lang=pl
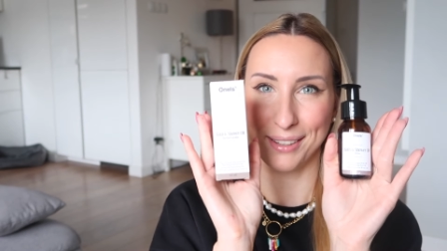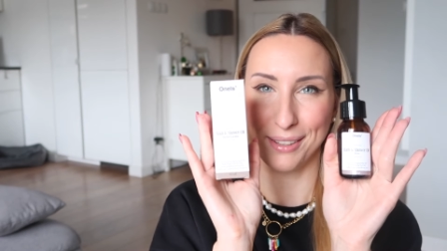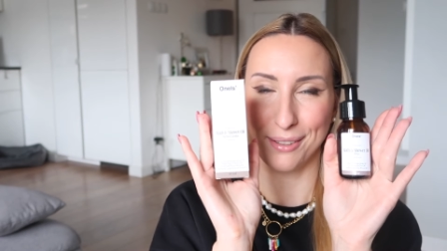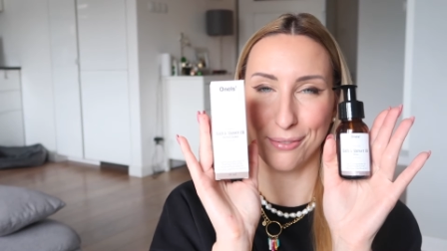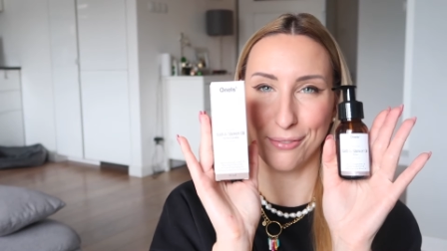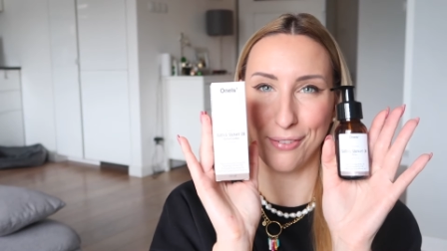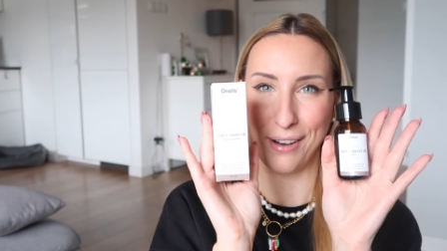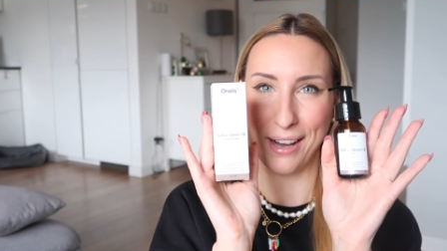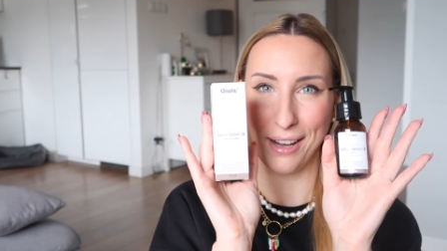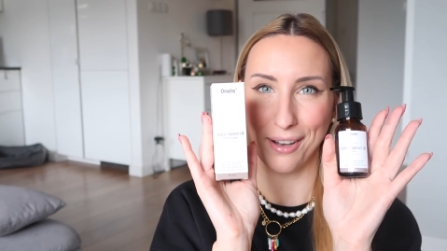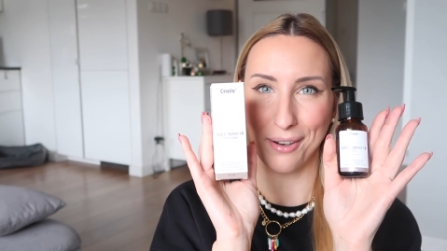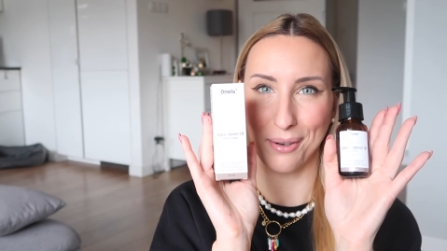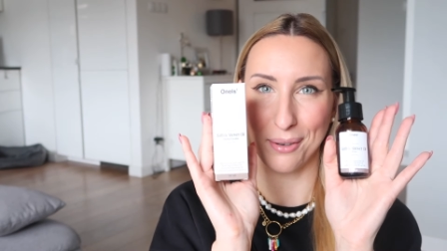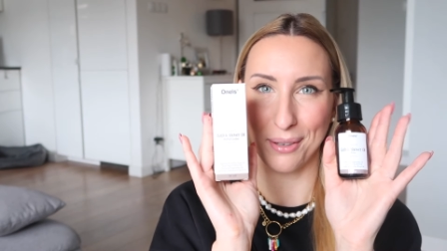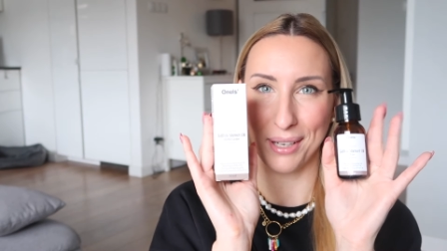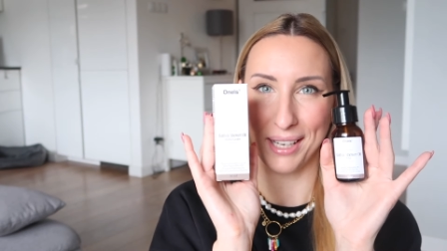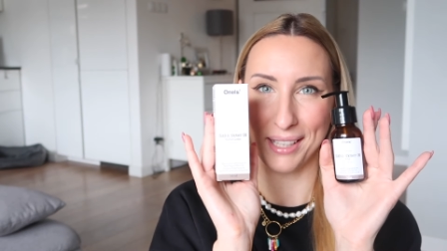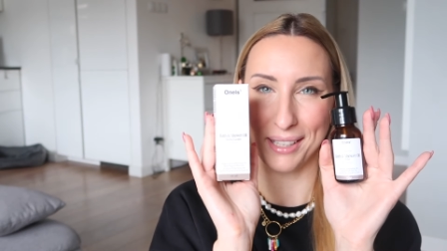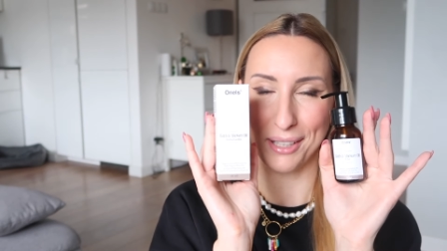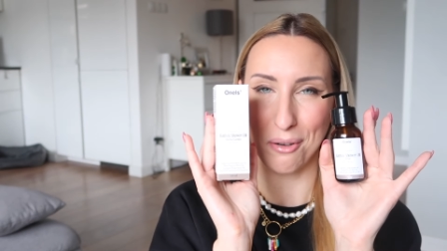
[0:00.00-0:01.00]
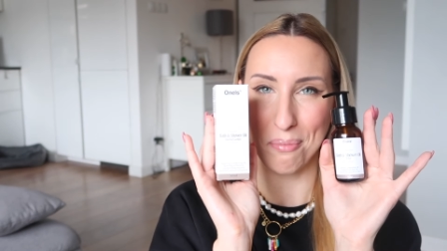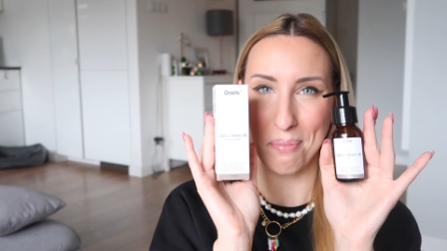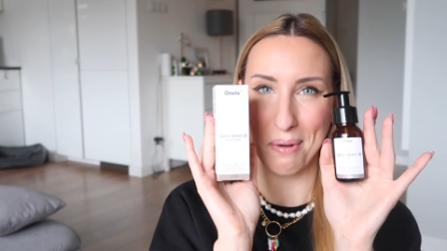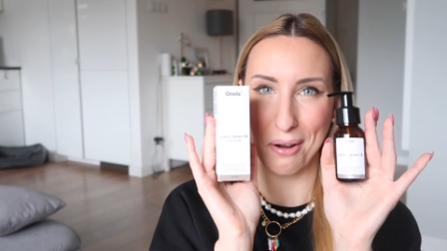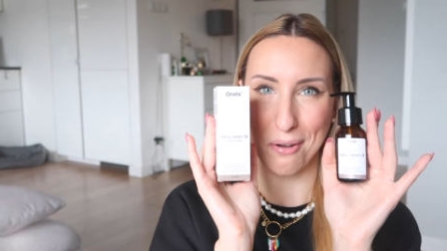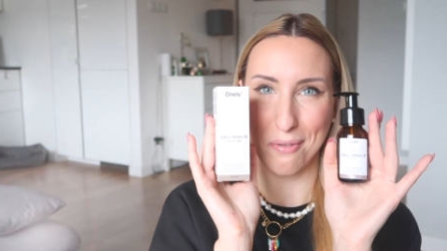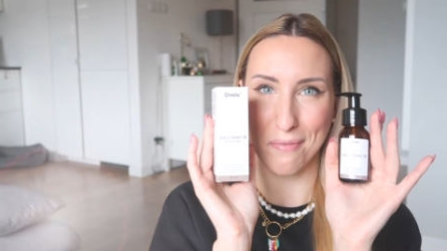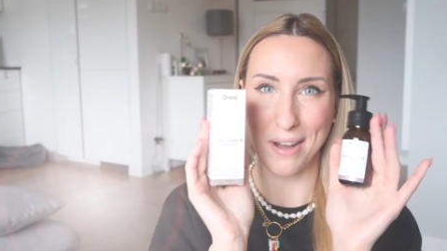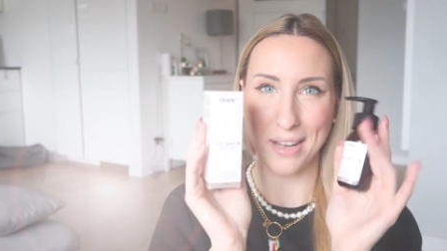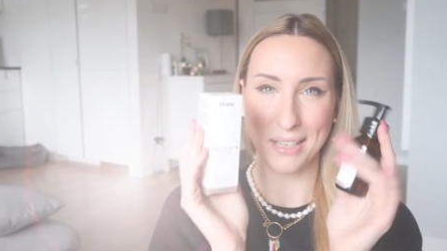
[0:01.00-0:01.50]
dwa kolejne
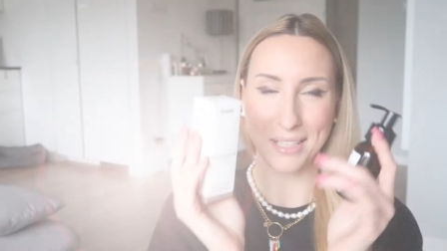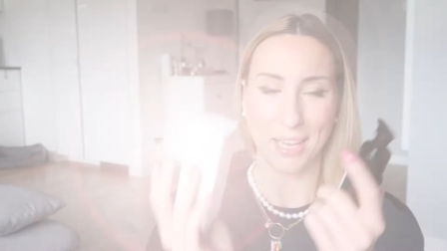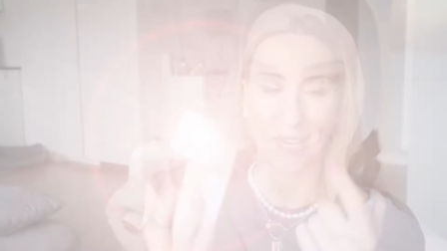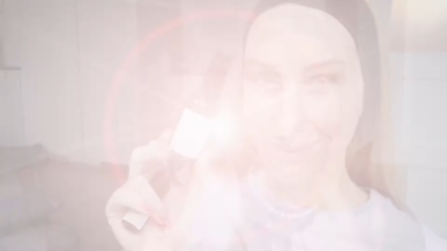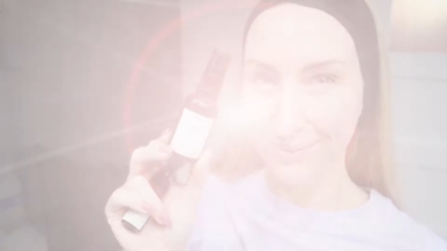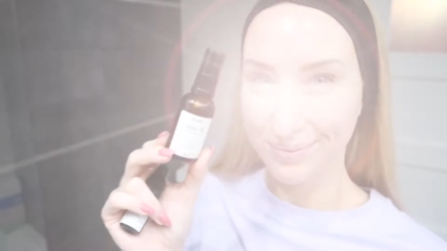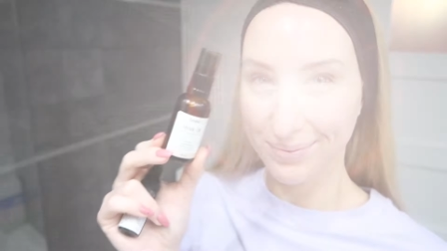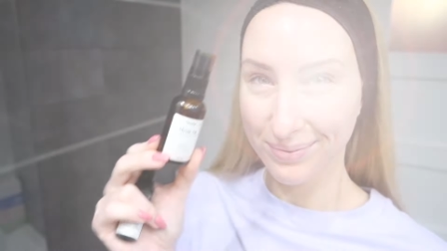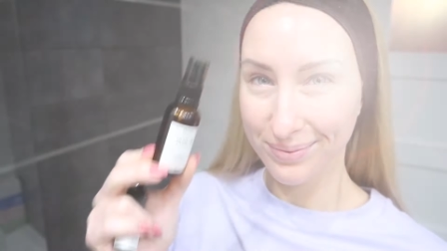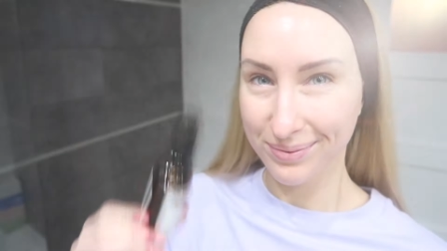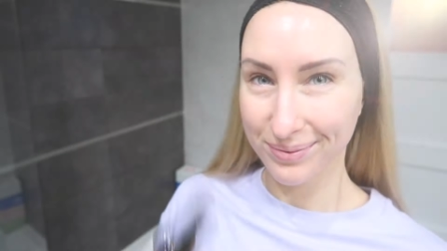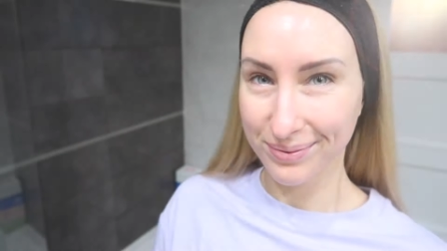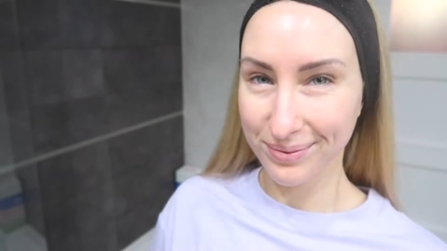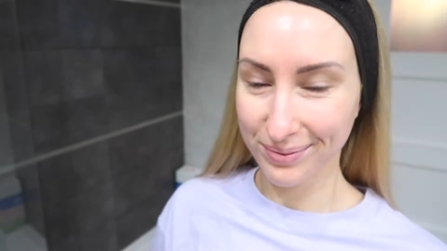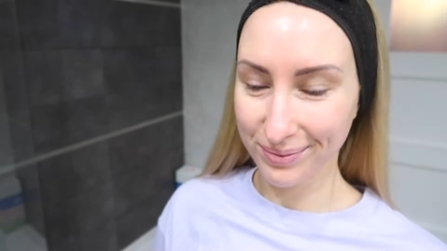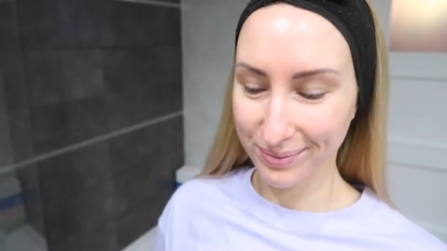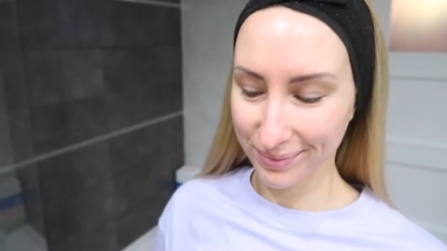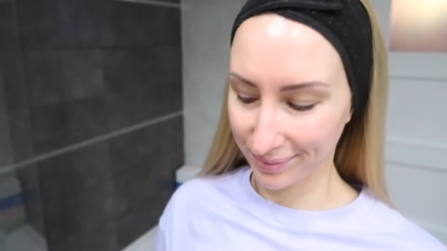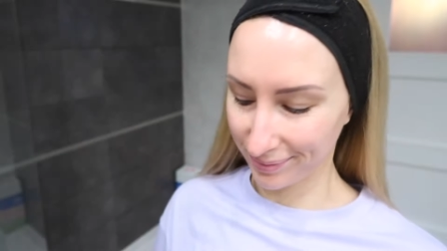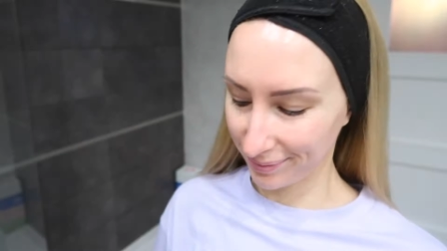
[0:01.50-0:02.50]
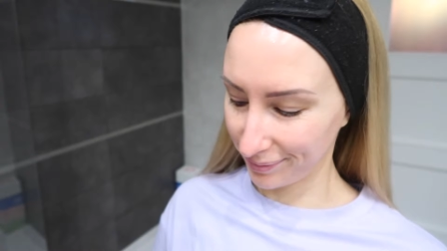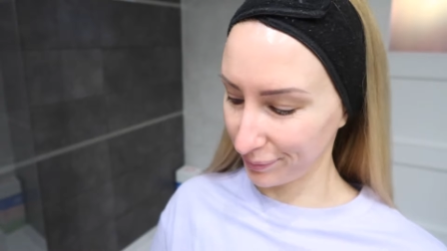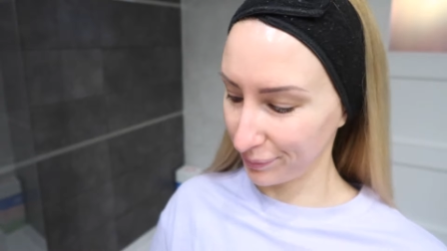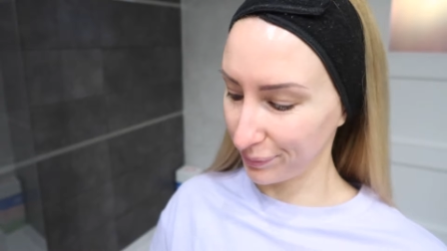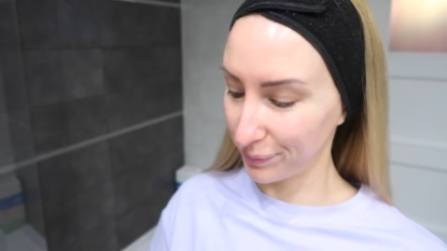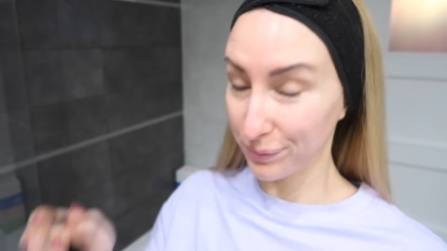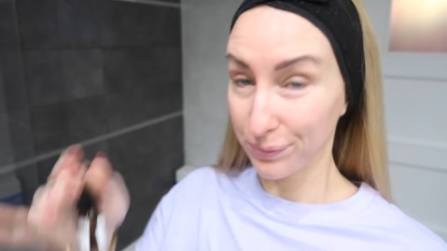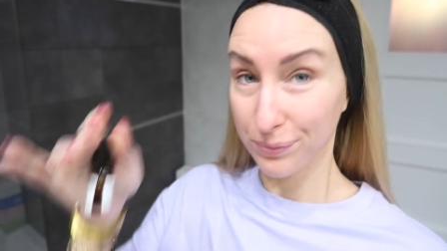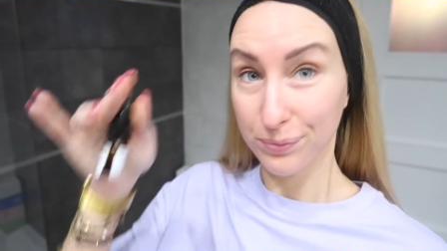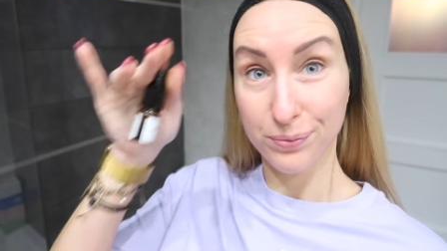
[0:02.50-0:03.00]
opakowania, to są takie mniejsze
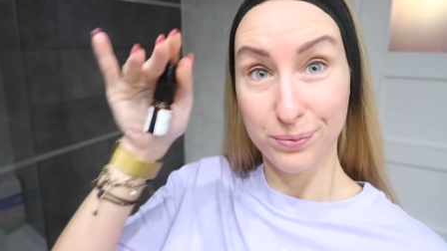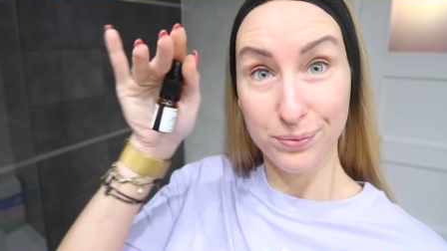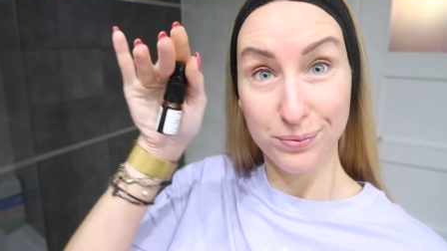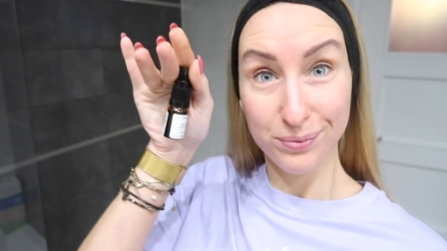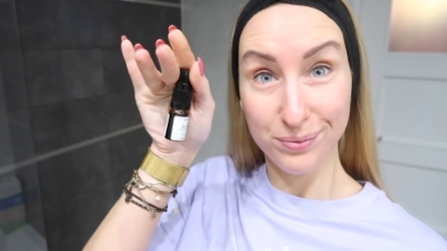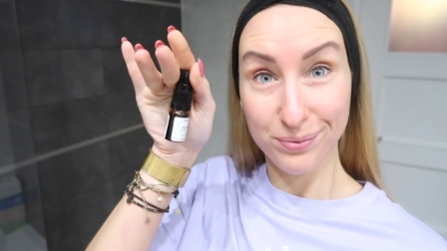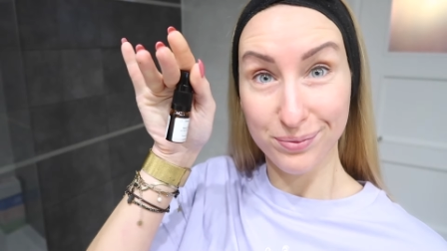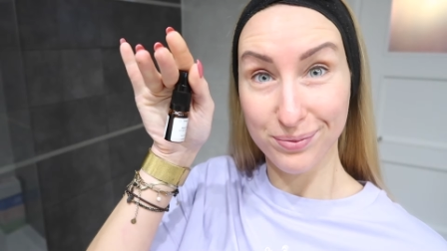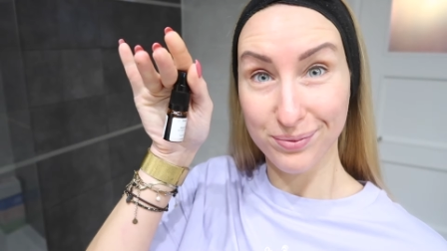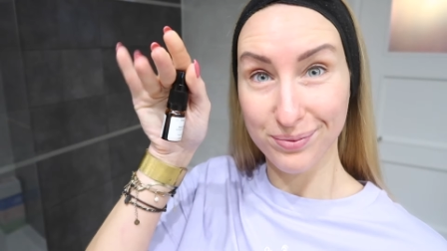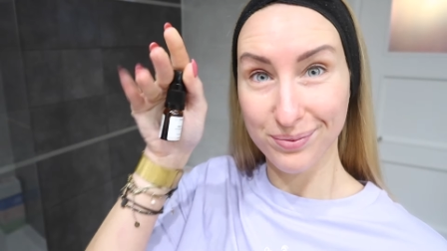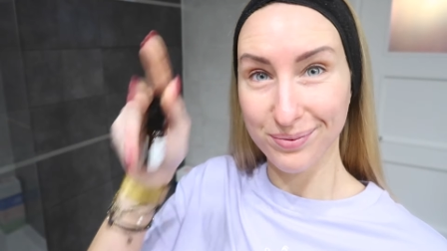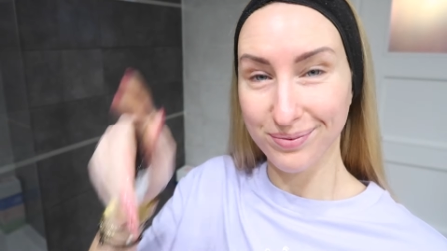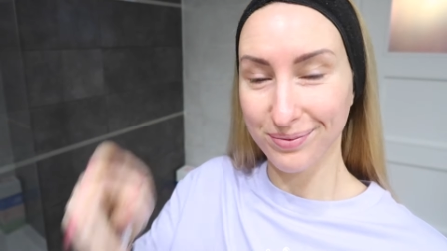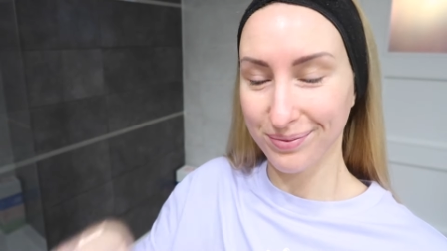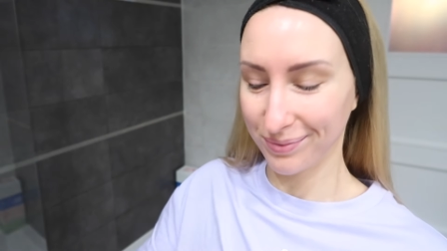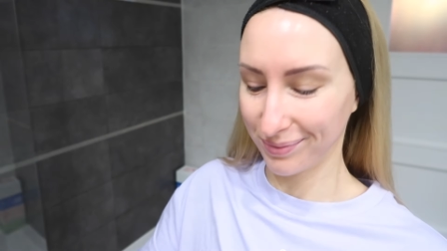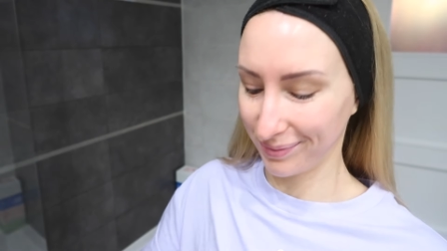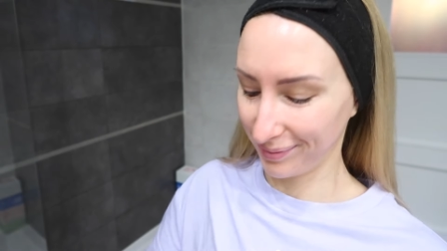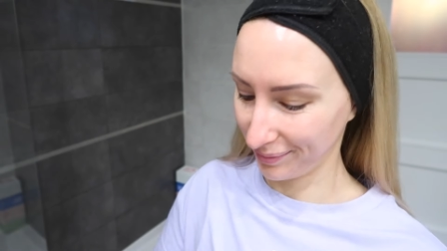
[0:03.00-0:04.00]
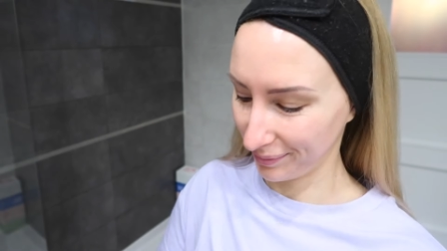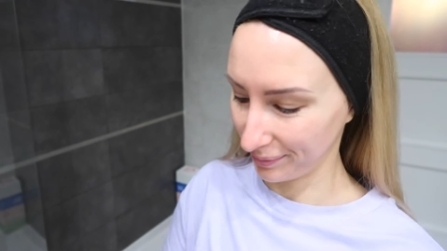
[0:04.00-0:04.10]
wersje, bo mam też setkę,